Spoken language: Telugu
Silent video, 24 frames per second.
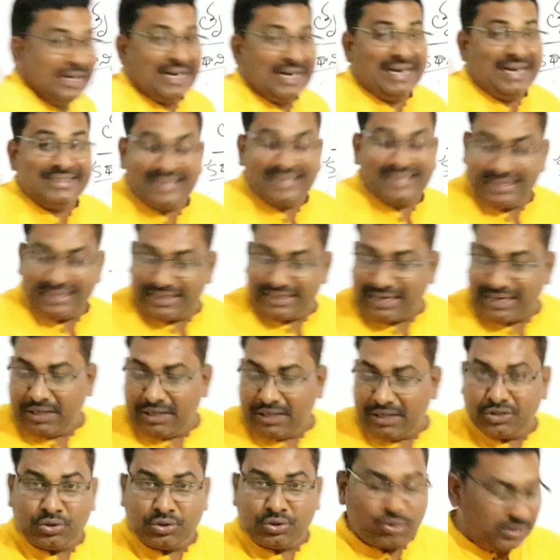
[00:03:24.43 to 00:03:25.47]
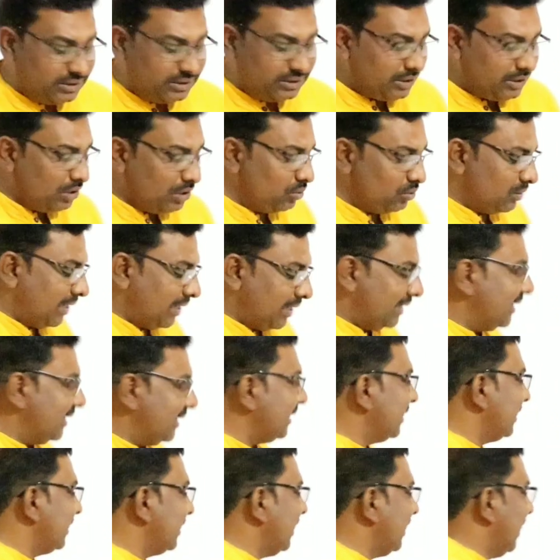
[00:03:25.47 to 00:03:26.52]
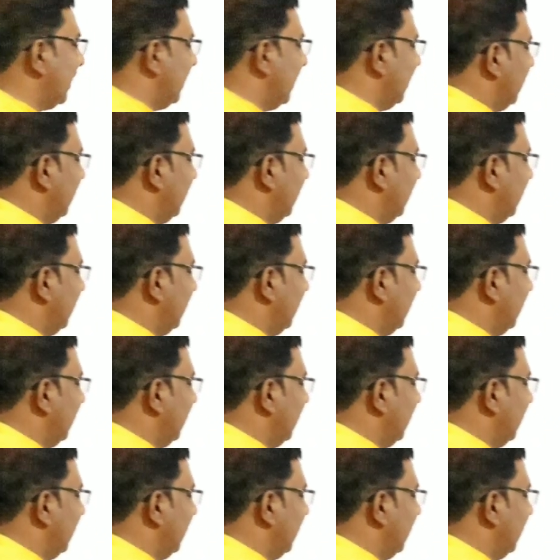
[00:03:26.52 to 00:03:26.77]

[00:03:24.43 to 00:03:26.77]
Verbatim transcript: కథానిక తొలి తెలుగు కథానికగా